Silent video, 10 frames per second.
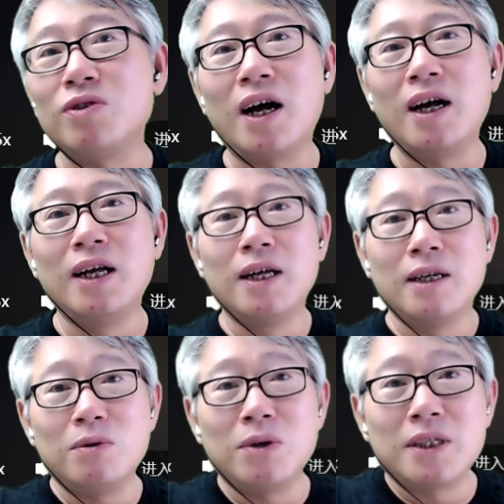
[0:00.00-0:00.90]
注意了，
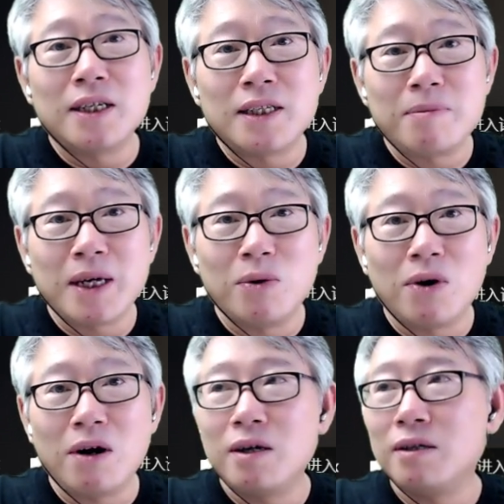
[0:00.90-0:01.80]
我现在在美
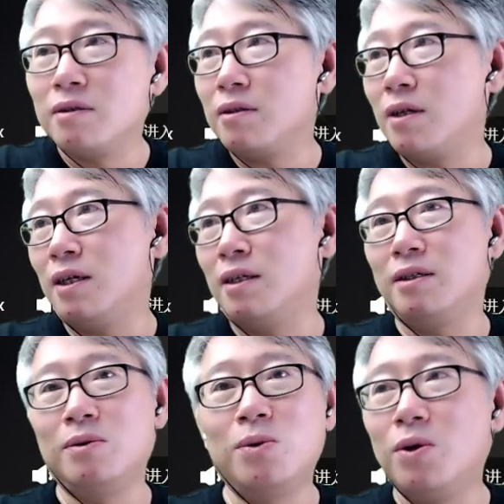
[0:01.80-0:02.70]
国啊、
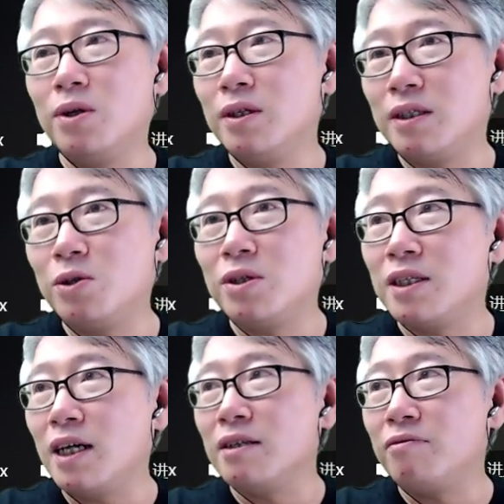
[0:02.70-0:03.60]
呃，我就
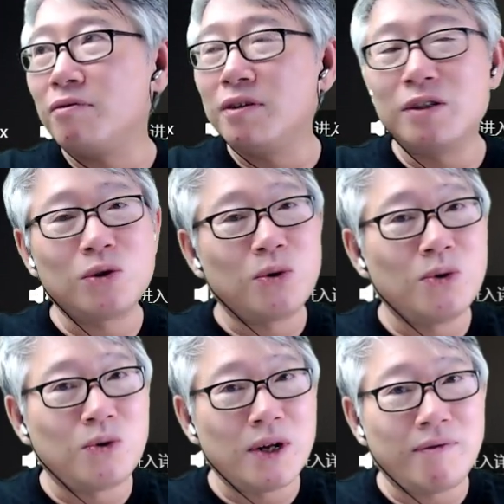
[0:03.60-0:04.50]
是这样的。
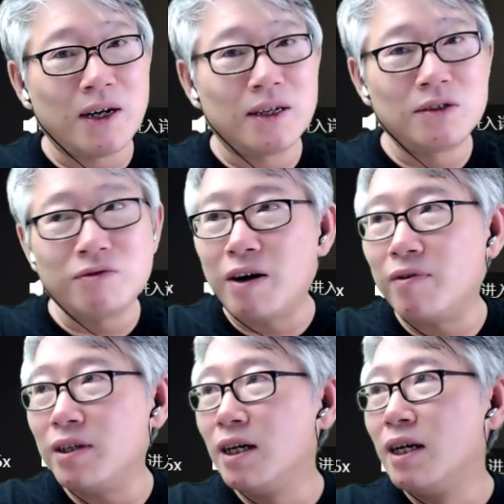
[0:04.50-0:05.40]
通过互联网就
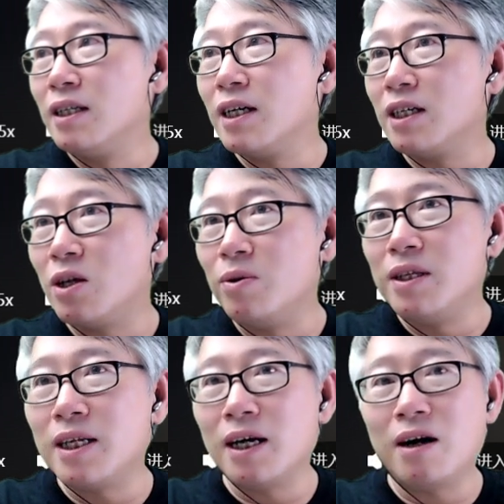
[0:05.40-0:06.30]
访问这个
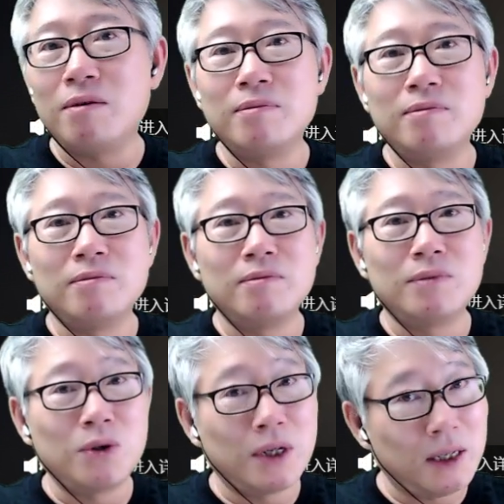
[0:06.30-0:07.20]
抖音点 com
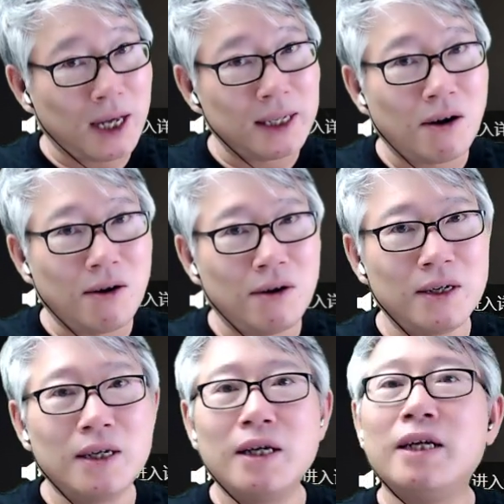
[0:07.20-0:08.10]
就可以看到
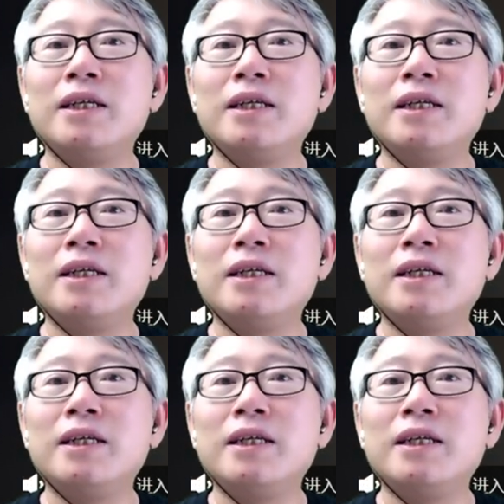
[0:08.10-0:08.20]
哦，